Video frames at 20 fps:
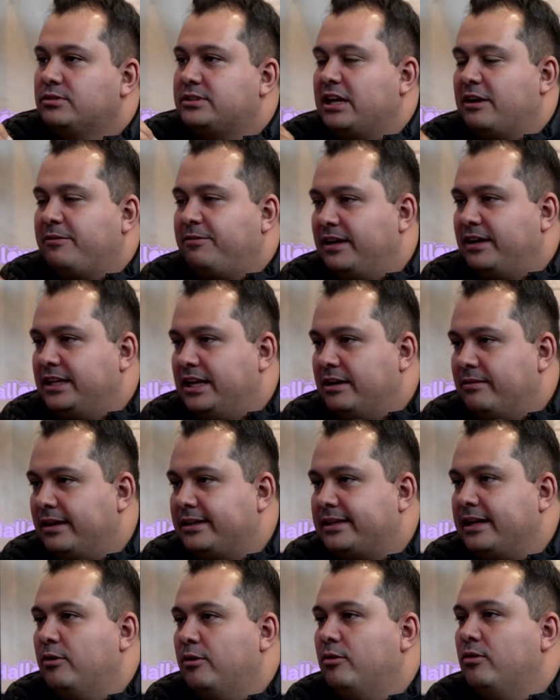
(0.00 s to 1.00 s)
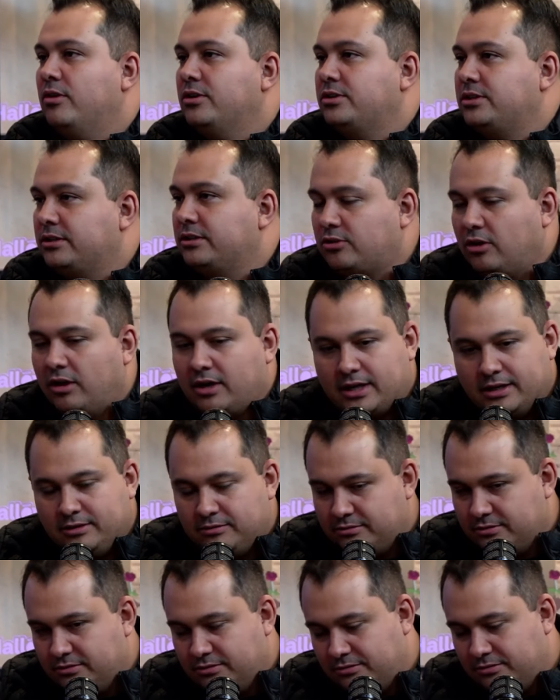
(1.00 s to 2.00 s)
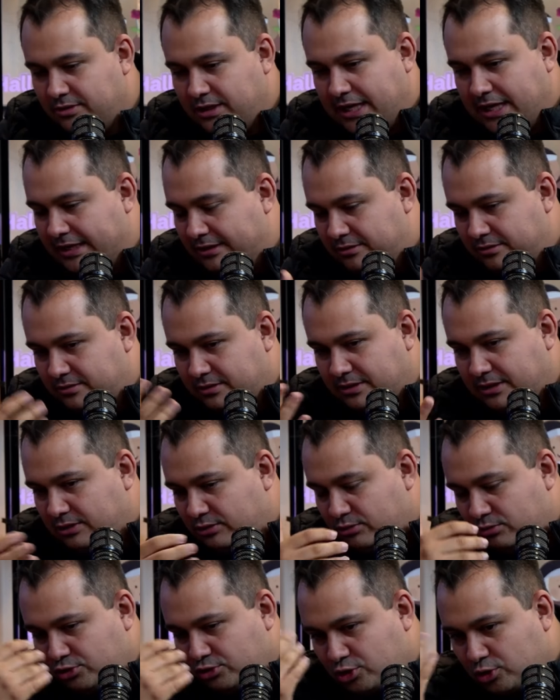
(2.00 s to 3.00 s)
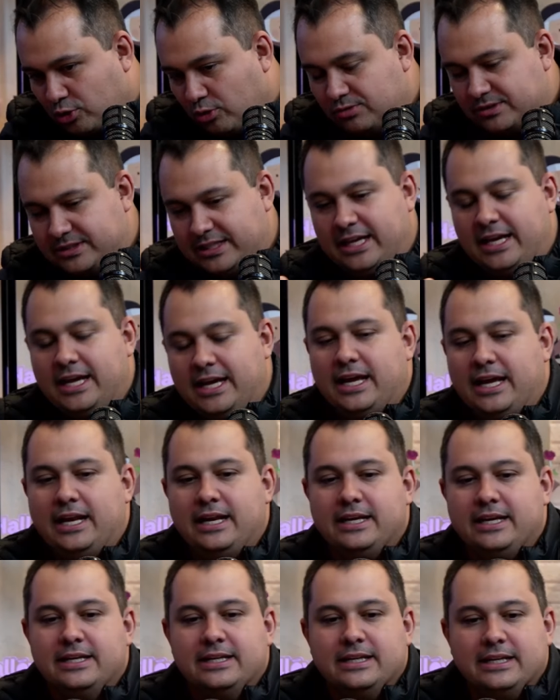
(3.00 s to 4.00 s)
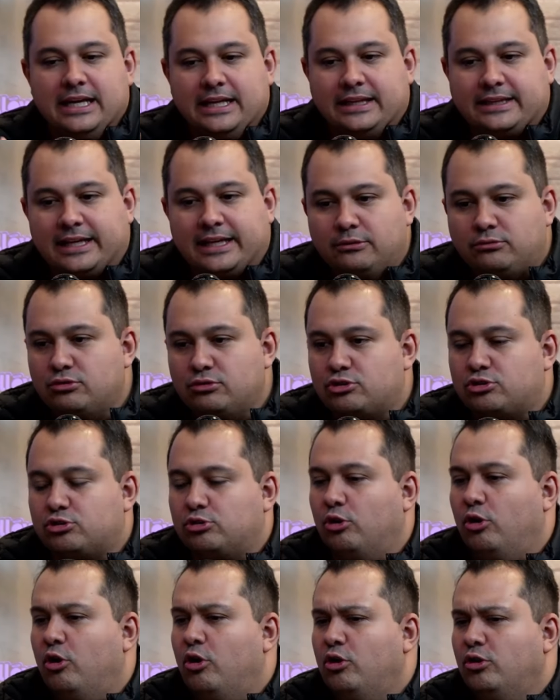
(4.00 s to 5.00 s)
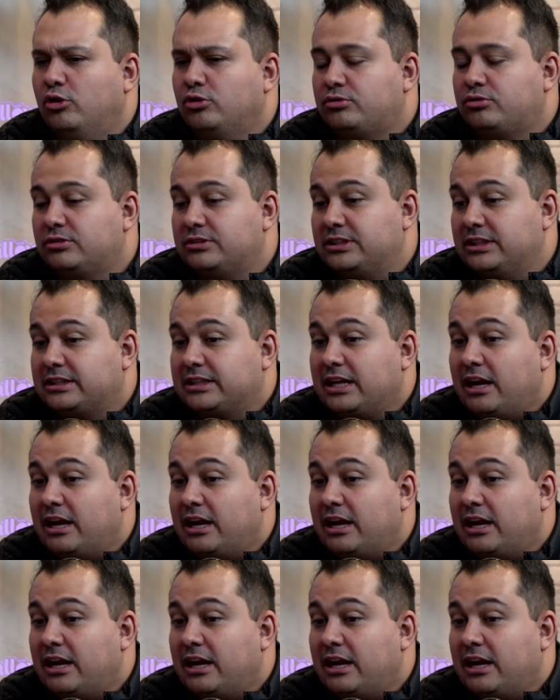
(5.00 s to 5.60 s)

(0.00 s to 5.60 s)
O Safadão até hoje toca nos no, né, no, no, shows dele e tantos outros e